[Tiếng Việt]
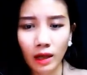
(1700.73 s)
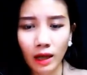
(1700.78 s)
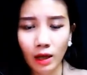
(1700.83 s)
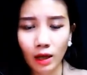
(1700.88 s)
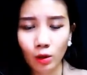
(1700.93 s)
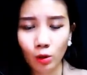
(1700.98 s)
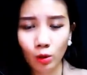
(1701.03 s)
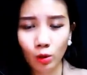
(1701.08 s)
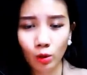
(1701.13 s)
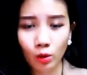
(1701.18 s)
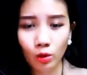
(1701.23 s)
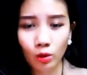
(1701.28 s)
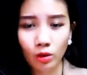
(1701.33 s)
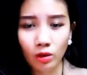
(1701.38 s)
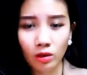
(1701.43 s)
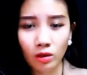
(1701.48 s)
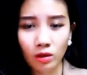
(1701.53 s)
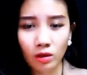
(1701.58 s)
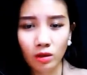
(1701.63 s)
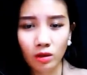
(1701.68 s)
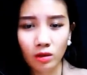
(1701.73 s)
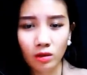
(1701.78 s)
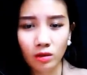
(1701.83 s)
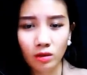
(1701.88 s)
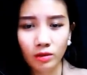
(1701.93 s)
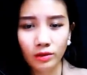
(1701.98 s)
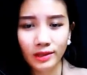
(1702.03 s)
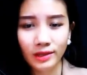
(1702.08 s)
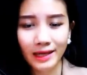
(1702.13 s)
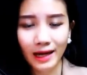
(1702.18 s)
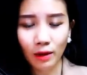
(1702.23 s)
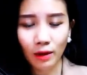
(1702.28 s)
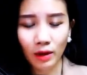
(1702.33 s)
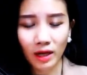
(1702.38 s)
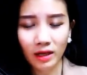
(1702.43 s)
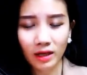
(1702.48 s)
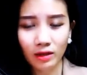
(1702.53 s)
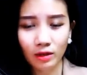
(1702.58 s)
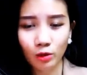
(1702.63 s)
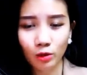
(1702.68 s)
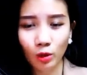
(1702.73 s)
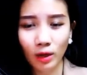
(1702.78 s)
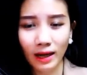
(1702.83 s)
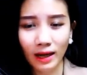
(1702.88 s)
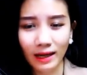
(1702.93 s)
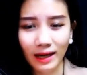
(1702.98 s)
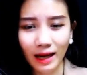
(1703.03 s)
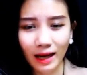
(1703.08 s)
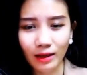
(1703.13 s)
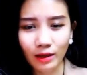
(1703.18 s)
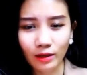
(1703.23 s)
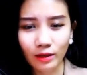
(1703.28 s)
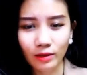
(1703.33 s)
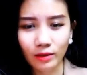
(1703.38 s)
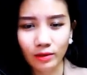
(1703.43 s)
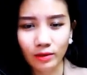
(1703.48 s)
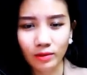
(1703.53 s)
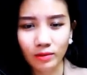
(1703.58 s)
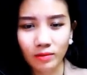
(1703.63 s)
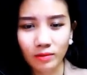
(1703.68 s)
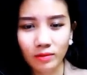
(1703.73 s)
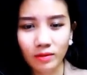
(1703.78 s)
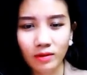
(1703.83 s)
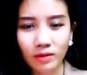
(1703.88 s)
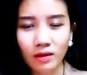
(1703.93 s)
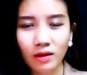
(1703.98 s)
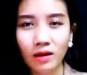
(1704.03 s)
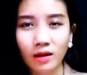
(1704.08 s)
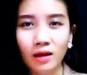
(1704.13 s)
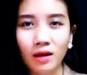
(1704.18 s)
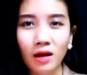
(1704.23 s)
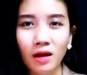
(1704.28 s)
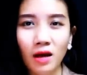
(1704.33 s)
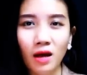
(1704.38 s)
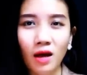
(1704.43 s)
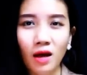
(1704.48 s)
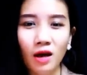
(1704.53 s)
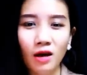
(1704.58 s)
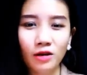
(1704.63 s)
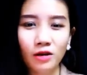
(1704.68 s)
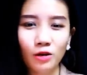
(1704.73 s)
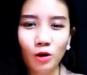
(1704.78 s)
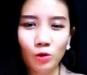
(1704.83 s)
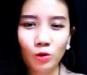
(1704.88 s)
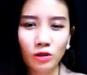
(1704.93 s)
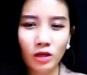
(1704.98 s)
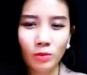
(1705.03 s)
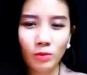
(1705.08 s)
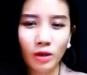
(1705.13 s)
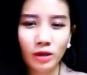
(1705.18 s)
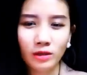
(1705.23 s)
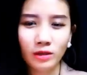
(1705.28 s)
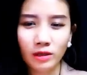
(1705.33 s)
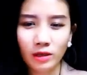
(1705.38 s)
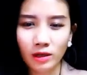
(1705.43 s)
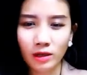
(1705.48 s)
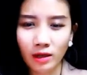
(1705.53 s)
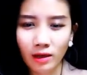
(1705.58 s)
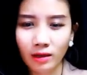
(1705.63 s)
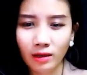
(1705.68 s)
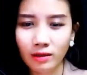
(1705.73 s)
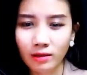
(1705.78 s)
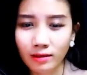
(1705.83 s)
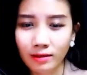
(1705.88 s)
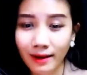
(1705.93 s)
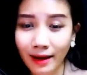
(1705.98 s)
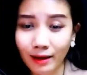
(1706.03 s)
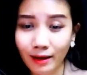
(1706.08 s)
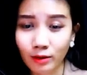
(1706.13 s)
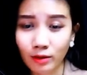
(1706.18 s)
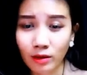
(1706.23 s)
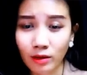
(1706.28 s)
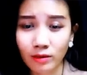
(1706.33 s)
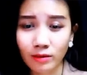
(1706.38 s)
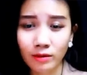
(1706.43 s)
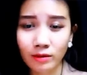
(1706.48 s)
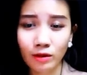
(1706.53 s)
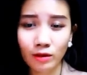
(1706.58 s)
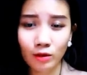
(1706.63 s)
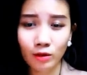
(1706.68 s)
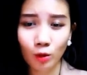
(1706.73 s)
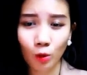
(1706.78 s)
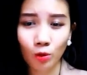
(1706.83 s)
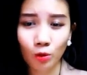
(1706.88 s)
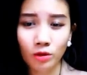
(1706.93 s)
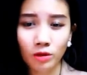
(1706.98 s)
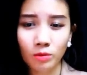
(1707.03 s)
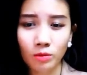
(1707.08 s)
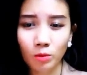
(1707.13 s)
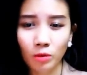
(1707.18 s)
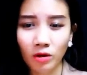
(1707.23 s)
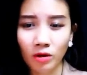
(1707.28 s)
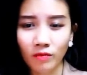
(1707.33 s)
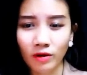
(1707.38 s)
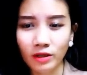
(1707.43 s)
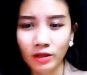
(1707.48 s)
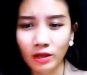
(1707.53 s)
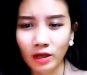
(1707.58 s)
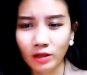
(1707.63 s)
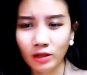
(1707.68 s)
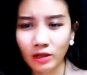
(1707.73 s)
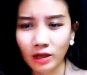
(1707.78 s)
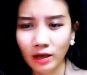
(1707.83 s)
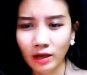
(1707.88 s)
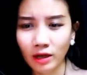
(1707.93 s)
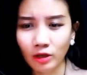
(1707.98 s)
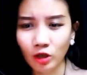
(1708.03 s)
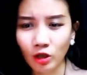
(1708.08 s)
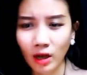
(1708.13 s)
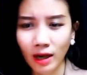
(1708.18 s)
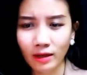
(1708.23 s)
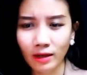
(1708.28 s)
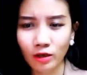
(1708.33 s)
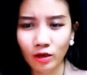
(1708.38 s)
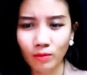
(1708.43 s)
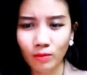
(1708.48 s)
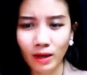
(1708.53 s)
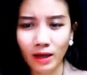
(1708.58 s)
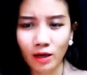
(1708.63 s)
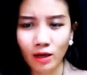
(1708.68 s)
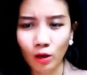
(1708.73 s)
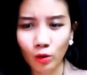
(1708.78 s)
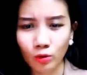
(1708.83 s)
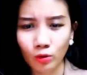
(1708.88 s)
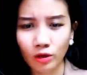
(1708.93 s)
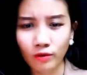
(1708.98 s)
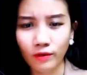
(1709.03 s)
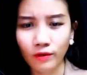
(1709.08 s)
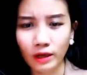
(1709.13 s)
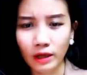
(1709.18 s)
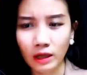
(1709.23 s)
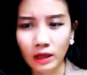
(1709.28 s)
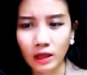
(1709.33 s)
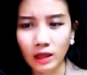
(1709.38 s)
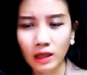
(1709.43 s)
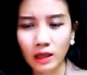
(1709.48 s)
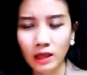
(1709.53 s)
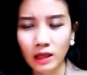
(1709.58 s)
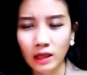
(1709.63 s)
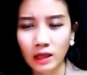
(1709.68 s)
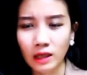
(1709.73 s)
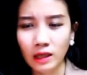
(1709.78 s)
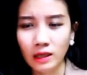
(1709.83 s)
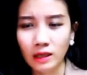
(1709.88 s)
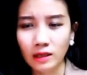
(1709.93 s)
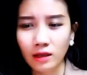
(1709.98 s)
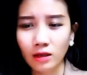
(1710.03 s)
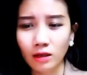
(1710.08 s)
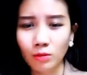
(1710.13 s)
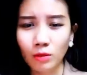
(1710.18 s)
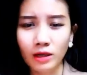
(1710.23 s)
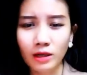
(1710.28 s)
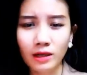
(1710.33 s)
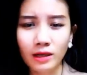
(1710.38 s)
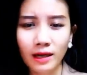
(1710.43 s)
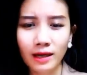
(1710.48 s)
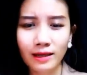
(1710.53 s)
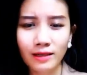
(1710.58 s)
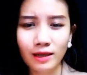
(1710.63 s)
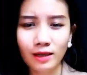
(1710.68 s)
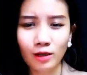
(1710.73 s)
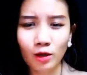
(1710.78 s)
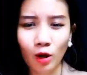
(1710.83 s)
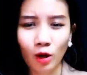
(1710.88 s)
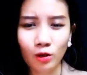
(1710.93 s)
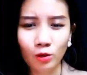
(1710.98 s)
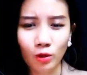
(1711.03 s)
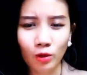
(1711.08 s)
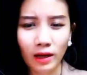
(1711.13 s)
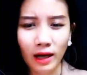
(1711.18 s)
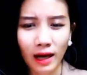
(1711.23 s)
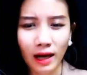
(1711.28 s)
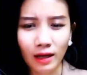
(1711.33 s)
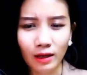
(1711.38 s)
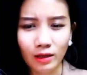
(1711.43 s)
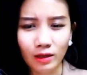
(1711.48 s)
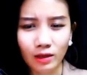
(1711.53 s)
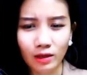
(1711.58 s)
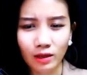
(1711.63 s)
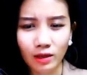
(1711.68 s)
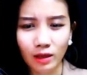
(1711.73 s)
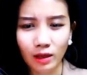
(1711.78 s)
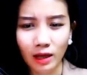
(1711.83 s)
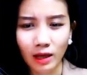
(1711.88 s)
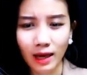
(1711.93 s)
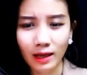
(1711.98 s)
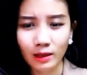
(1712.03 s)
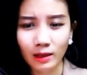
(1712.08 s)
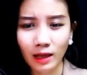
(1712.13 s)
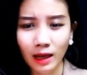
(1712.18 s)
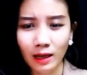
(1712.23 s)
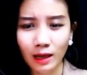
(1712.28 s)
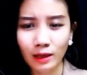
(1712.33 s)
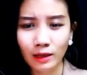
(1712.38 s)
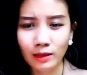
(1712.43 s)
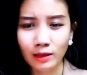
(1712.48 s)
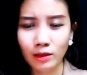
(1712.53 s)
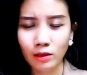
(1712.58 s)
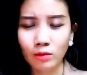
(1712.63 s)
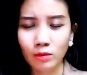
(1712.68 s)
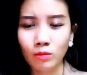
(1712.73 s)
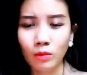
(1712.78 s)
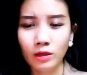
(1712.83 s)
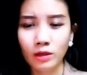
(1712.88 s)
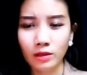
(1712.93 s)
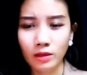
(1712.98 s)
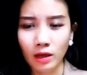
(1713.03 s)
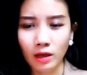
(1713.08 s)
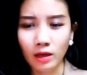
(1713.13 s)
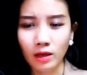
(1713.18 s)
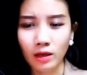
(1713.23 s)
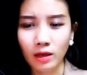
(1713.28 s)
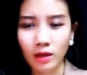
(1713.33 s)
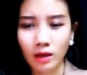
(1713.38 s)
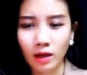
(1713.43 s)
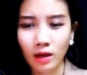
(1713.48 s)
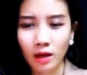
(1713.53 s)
Alo Chào anh tôi là Khả Hân Đầu dây bên kia đang rất tức tối bởi vì Chen Chen đã cho anh đợi máy lâu như vậy. Thế nhưng mà khi nghe tiếng nói của Khả Hân thì anh ta lên đứng bật dậy.